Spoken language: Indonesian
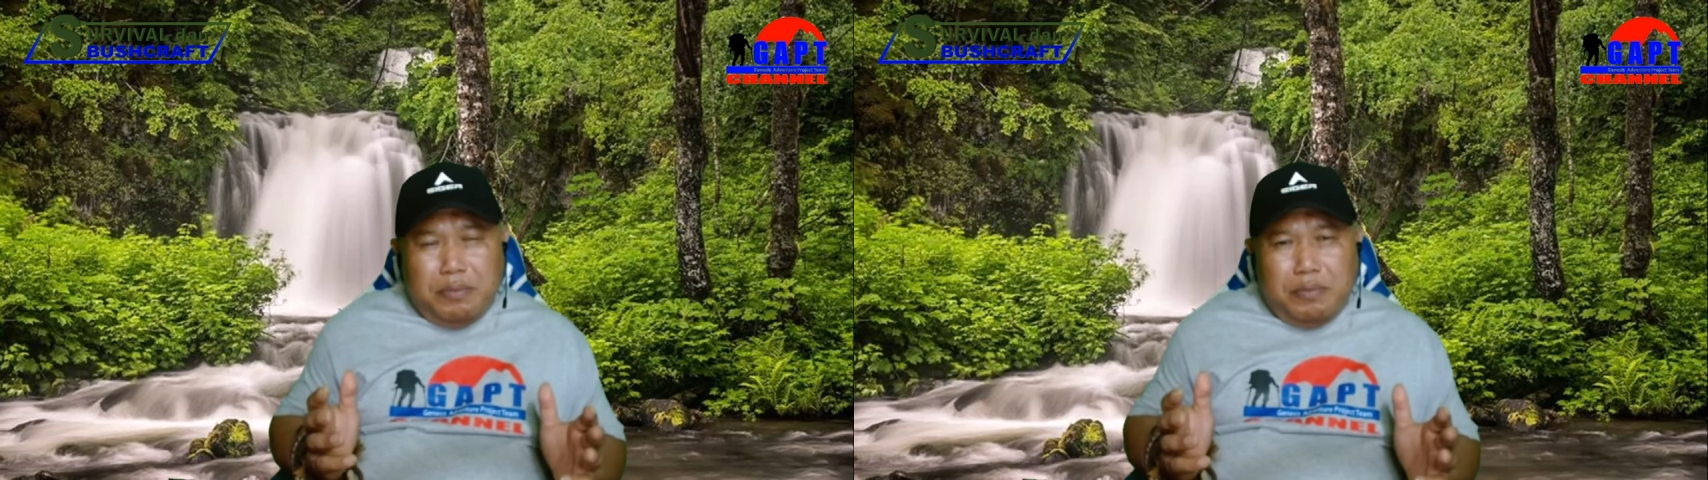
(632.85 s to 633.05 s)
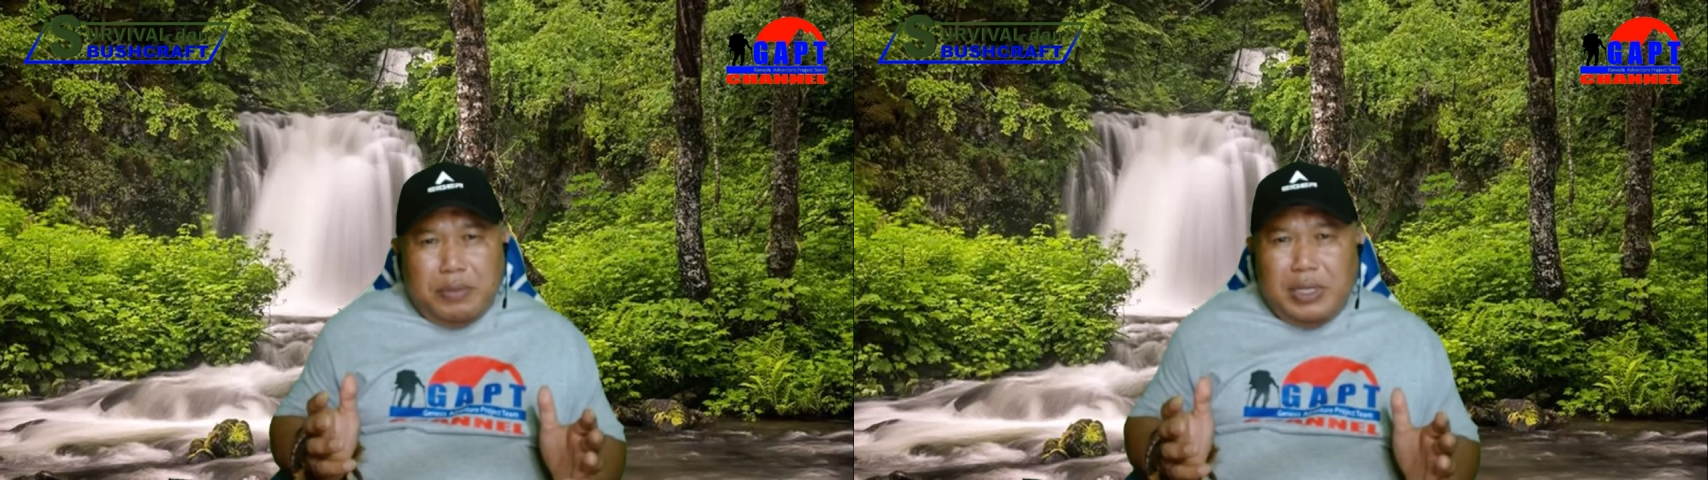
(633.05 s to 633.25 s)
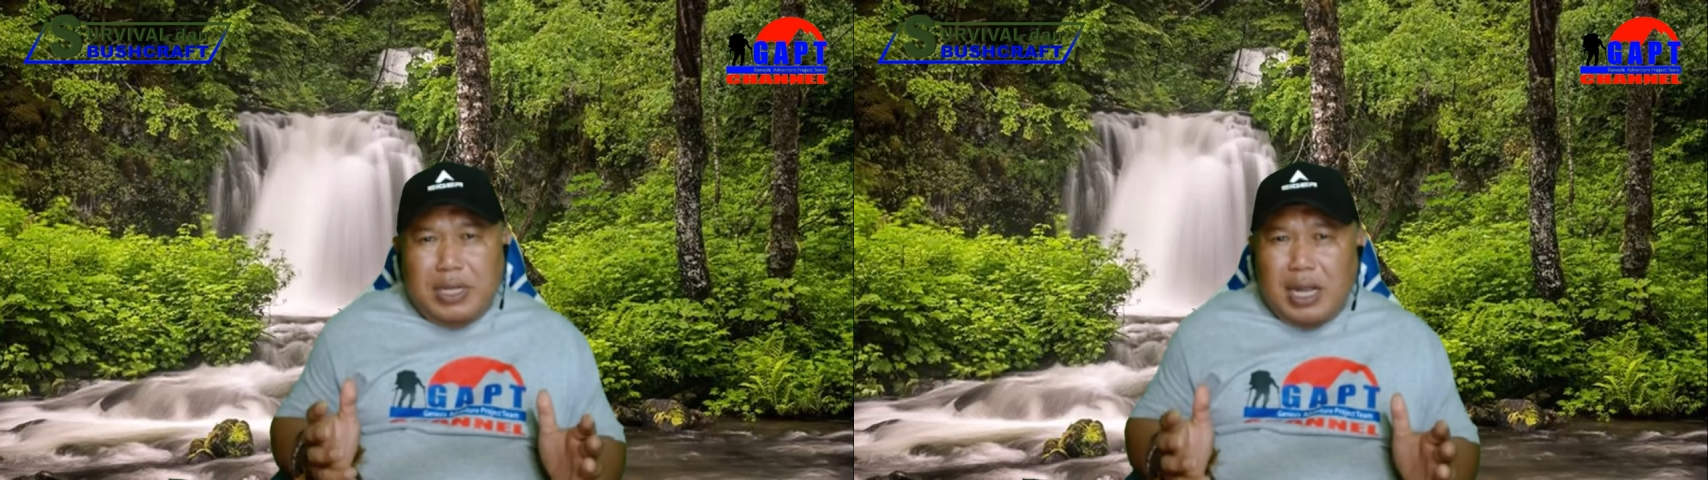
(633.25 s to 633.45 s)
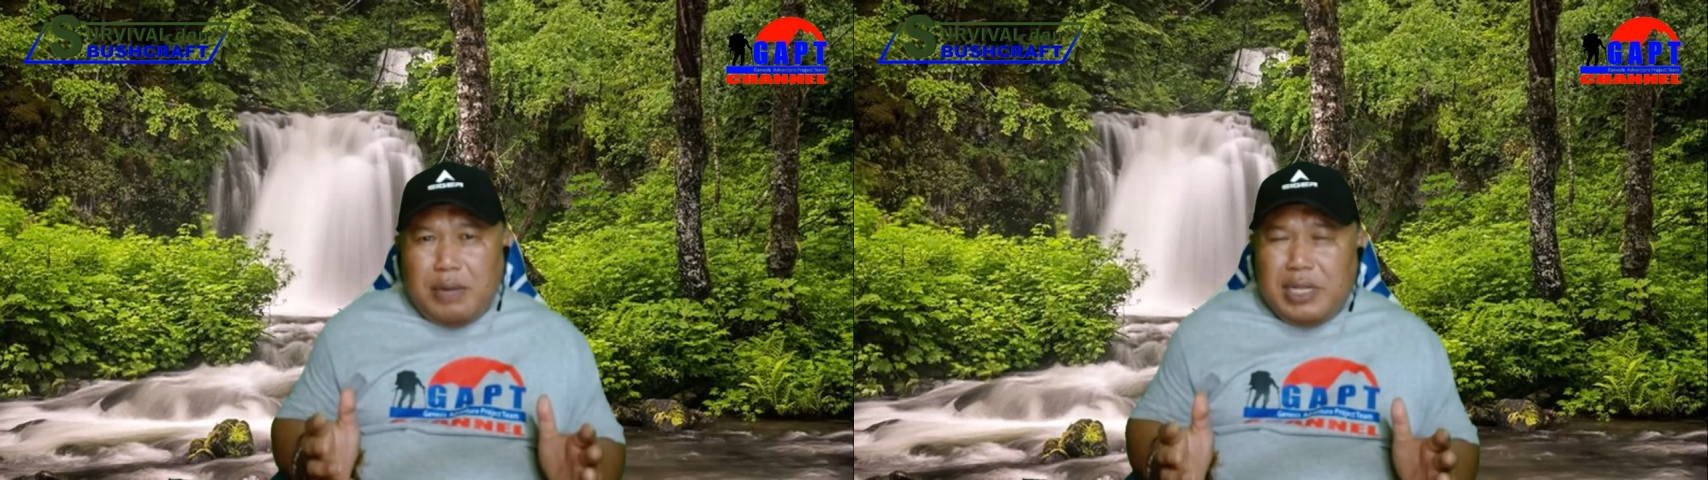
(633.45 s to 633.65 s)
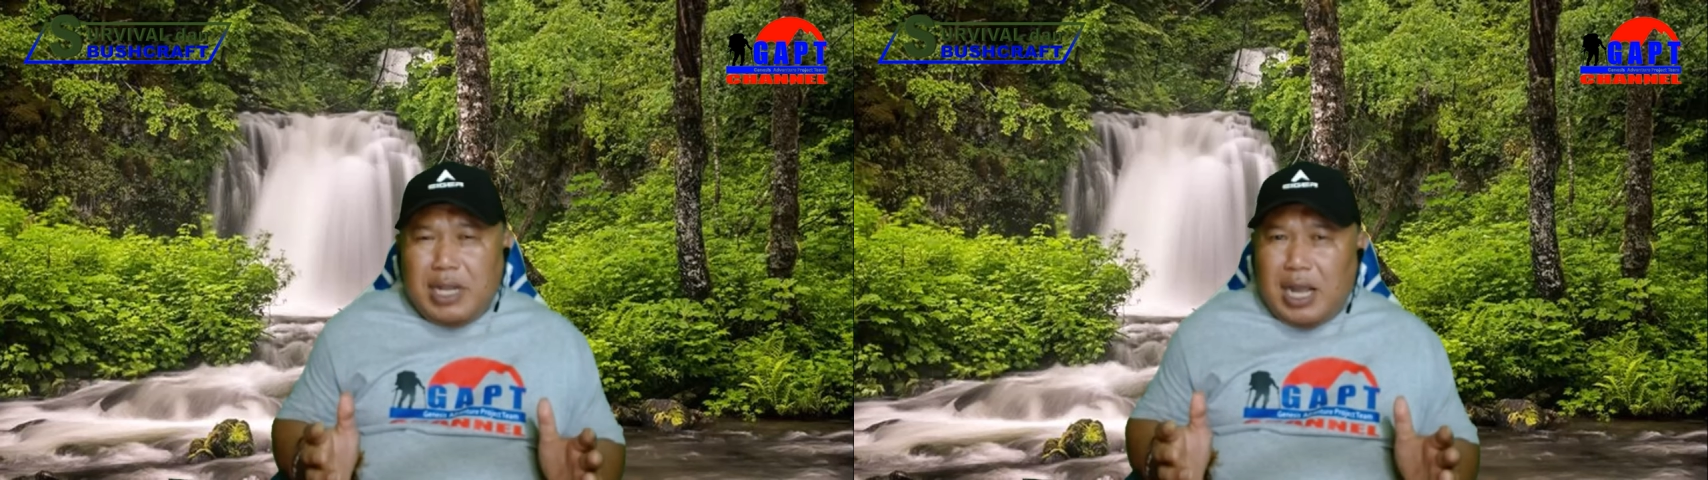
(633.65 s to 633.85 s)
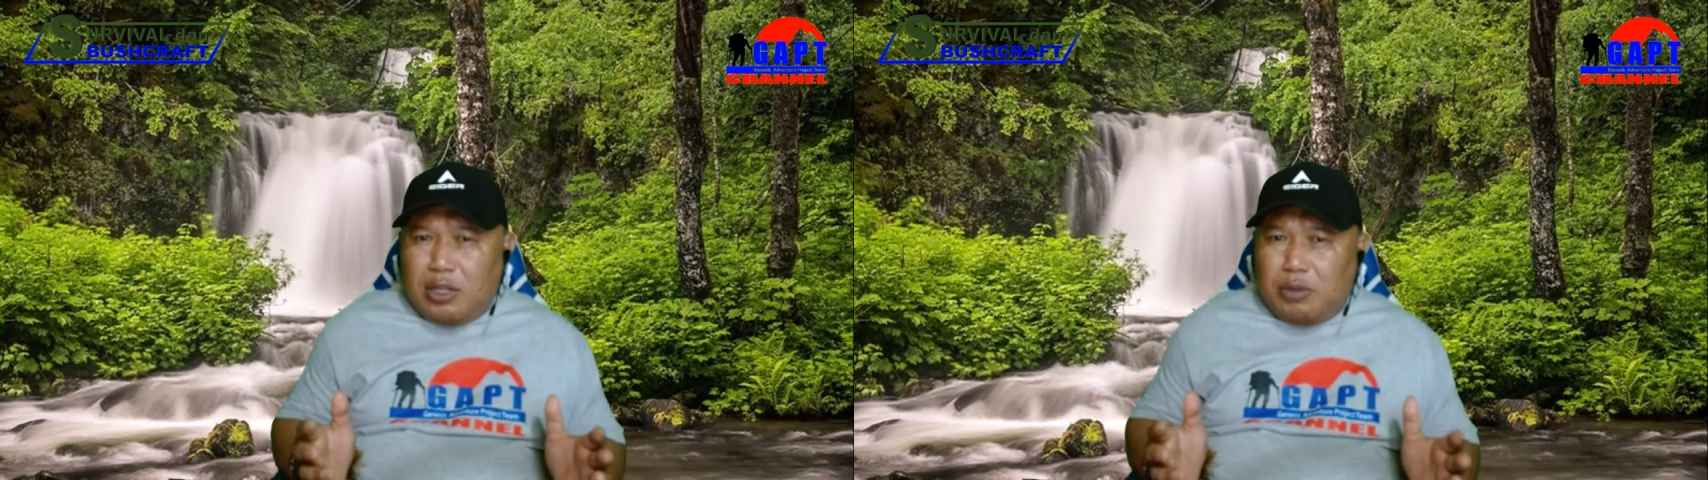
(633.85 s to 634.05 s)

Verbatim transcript: benda-benda atau